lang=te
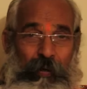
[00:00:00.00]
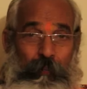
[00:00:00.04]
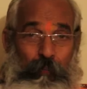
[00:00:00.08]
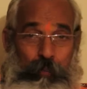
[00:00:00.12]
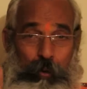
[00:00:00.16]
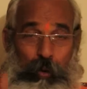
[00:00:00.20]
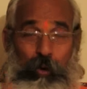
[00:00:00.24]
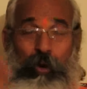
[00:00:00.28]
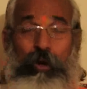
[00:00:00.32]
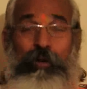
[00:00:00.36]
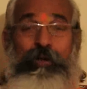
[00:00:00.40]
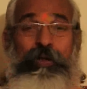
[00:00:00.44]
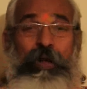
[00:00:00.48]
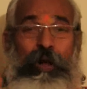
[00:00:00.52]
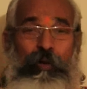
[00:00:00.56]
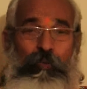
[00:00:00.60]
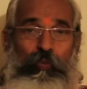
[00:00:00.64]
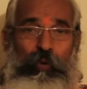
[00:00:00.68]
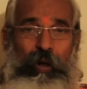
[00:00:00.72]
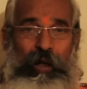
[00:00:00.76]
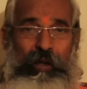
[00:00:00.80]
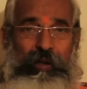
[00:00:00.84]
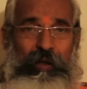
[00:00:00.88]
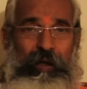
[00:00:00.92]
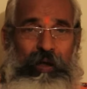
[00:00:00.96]
ప్రయోజనం
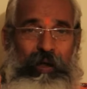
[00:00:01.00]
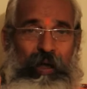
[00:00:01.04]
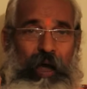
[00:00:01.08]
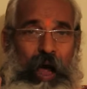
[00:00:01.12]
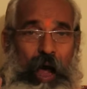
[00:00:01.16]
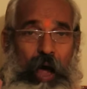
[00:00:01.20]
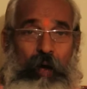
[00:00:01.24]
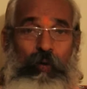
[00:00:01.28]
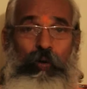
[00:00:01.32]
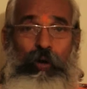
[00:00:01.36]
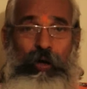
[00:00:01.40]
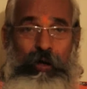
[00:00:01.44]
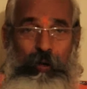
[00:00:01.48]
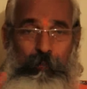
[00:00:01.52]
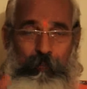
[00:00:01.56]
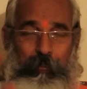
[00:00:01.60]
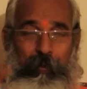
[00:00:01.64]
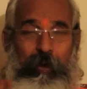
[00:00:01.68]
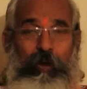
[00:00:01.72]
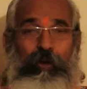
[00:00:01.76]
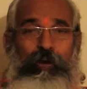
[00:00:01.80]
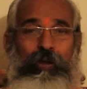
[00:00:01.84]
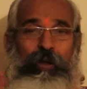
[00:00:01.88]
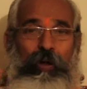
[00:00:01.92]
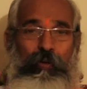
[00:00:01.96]
ఉన్నది ఆరోగ్య
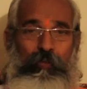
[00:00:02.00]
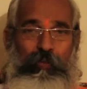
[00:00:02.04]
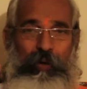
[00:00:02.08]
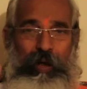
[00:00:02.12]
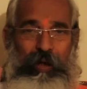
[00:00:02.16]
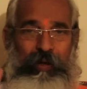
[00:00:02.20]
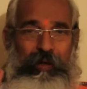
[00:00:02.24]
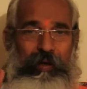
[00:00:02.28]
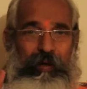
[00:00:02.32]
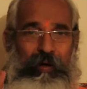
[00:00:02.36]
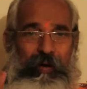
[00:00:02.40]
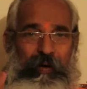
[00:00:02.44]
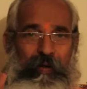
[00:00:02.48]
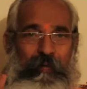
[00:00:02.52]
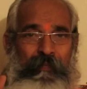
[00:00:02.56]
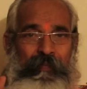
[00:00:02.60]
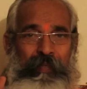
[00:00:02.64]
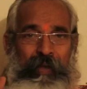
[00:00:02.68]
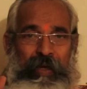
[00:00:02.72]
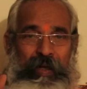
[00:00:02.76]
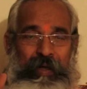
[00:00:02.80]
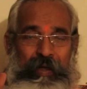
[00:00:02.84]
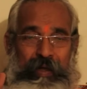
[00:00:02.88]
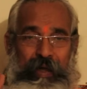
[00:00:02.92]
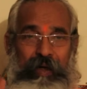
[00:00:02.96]
ప్రయోజనం ఉన్నది
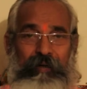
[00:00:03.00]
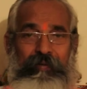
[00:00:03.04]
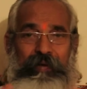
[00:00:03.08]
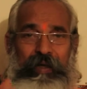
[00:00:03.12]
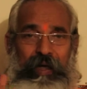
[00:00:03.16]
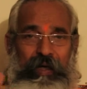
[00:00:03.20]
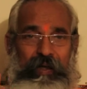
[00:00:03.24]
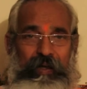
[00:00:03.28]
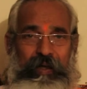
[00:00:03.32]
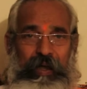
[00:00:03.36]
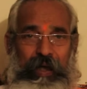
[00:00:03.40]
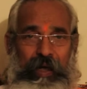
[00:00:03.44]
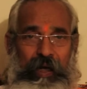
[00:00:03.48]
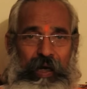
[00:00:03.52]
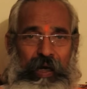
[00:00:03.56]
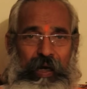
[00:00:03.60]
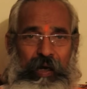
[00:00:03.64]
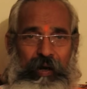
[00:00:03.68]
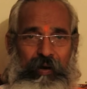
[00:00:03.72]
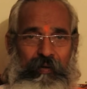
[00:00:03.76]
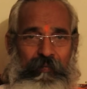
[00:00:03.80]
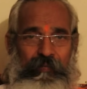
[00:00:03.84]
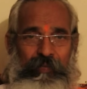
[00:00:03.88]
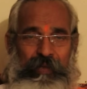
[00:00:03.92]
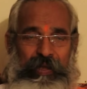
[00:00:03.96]
ఏమిటంటే
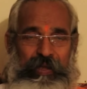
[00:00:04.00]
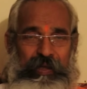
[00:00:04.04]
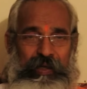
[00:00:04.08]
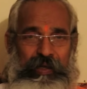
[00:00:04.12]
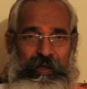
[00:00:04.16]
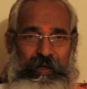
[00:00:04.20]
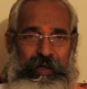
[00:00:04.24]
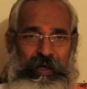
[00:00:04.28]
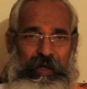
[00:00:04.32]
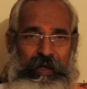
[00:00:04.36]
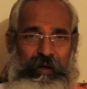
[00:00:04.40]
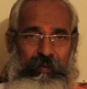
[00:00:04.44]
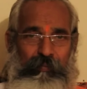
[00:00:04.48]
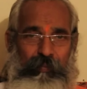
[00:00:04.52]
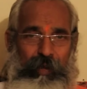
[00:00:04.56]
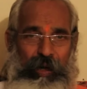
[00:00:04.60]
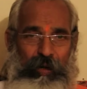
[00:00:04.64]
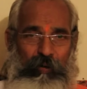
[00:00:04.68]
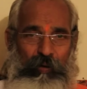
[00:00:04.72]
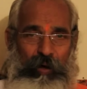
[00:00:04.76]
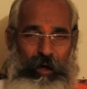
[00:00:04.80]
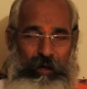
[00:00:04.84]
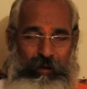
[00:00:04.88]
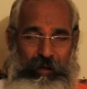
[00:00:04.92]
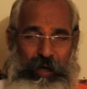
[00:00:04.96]
ఈ
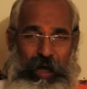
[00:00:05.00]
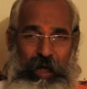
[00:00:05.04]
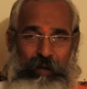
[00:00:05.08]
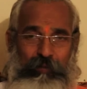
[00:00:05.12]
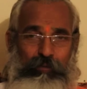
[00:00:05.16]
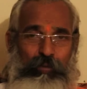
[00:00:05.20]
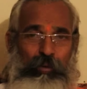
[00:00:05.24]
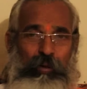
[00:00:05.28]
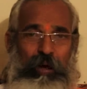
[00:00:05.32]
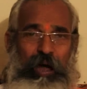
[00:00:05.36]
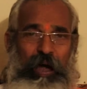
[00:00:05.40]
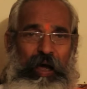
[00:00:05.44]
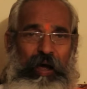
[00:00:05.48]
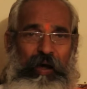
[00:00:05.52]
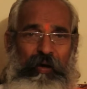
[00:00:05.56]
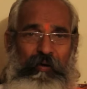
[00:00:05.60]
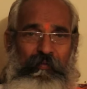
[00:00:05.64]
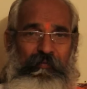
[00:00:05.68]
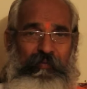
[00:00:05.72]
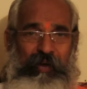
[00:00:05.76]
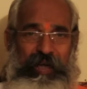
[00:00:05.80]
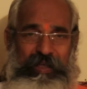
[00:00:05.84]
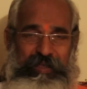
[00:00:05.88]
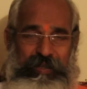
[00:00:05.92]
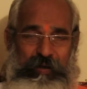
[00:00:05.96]
మనం హఠాత్తుగా
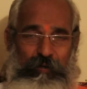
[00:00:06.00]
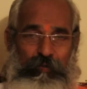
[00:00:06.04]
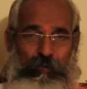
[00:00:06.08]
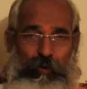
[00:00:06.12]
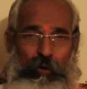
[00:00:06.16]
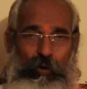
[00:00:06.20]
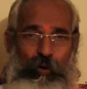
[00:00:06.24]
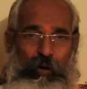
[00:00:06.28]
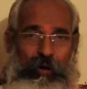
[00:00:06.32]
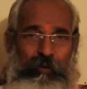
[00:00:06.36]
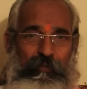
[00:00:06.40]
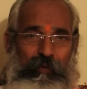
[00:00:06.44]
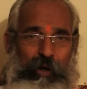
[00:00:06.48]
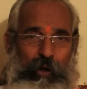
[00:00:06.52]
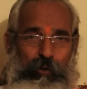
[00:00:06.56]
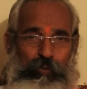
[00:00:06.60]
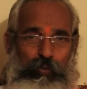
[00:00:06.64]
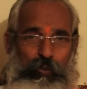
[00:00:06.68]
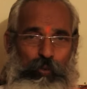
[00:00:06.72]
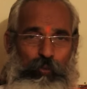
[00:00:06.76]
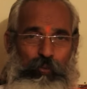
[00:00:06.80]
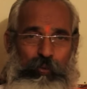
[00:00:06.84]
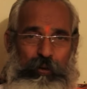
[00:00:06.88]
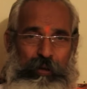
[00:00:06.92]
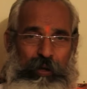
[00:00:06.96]
వేసవిలోకి
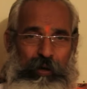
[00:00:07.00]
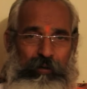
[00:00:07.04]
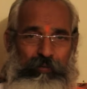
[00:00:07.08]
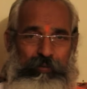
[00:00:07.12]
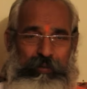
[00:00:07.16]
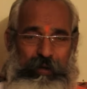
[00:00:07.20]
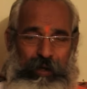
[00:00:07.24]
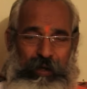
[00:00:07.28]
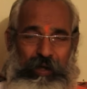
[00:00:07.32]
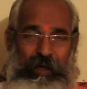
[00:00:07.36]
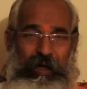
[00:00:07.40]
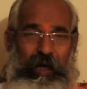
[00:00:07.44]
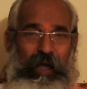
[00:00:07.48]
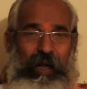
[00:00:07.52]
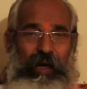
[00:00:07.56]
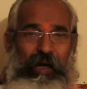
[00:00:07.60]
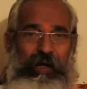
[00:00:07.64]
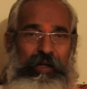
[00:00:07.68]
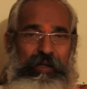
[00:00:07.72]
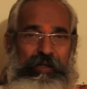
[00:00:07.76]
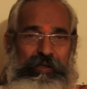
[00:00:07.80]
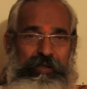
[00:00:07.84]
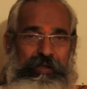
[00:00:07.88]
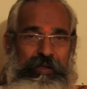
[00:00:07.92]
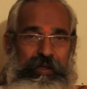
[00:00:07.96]
వెడుతూ ఉంటాం చలికాలం
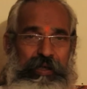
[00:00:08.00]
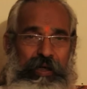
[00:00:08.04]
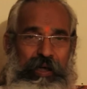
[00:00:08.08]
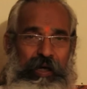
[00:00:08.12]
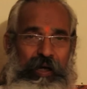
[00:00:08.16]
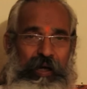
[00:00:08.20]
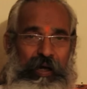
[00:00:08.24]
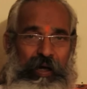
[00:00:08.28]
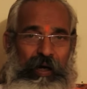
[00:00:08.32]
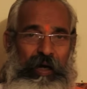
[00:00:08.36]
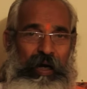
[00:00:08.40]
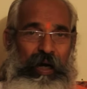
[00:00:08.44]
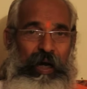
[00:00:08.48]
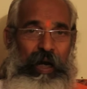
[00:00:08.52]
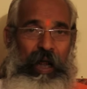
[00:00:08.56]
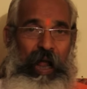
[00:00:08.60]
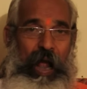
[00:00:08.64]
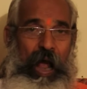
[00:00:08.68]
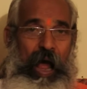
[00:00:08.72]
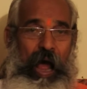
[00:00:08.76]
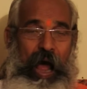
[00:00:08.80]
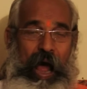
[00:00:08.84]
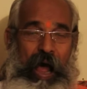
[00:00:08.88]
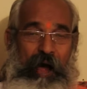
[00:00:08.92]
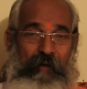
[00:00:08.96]
నుంచి
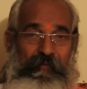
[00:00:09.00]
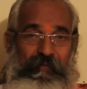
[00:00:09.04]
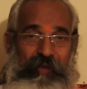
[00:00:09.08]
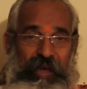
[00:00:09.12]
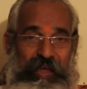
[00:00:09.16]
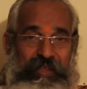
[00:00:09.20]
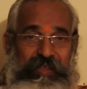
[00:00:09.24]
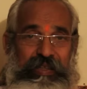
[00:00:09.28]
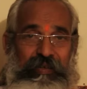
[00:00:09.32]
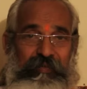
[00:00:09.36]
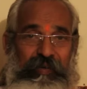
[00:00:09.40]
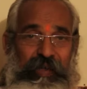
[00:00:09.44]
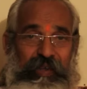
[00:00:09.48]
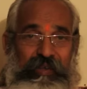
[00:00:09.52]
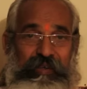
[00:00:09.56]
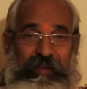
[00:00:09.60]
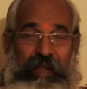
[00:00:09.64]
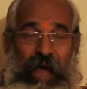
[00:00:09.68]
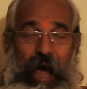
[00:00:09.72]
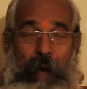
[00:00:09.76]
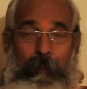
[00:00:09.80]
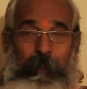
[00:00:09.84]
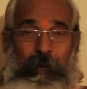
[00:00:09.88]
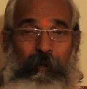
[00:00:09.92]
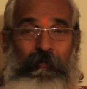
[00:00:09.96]
ఆ వేసవి
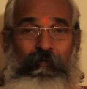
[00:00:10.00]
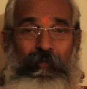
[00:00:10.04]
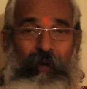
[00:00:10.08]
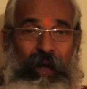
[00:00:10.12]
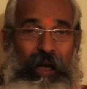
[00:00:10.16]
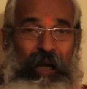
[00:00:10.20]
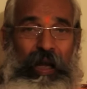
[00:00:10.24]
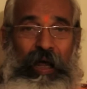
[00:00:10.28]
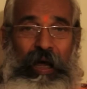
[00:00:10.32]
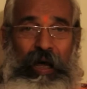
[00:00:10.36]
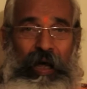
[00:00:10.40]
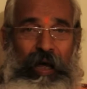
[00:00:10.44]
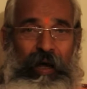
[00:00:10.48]
తాపం వల్ల